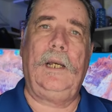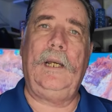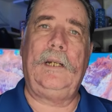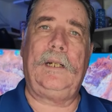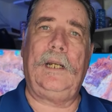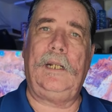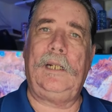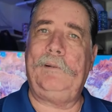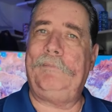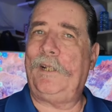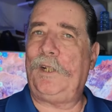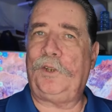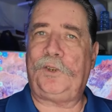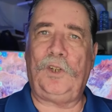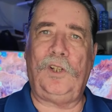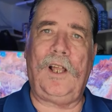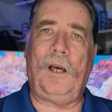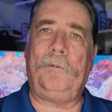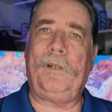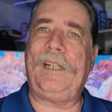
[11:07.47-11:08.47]
En el
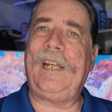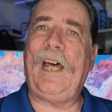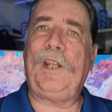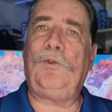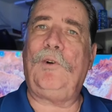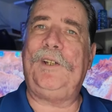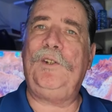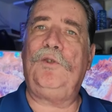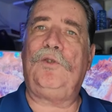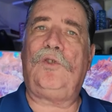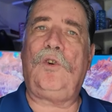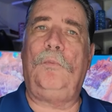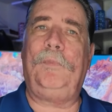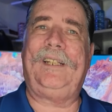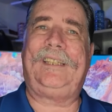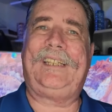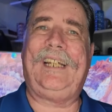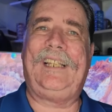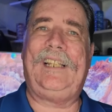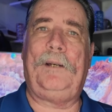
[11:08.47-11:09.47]
Líbano todavía no hay un
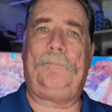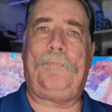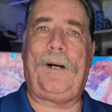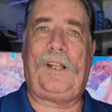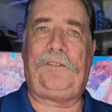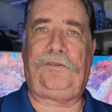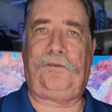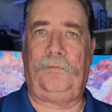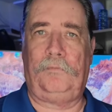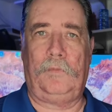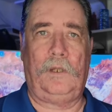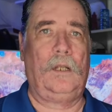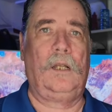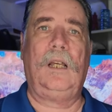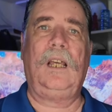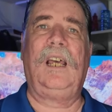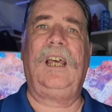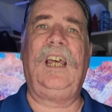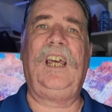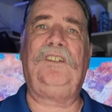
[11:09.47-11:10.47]
comité de paz
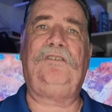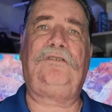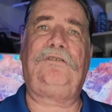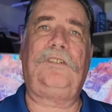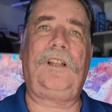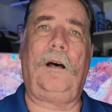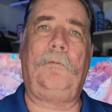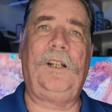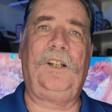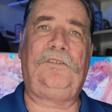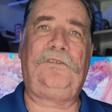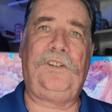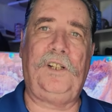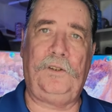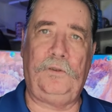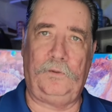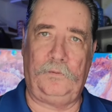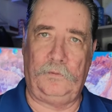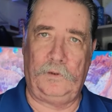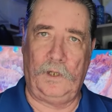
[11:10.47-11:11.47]

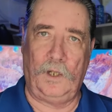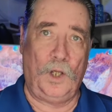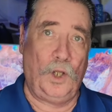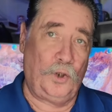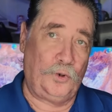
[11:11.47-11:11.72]
establecido,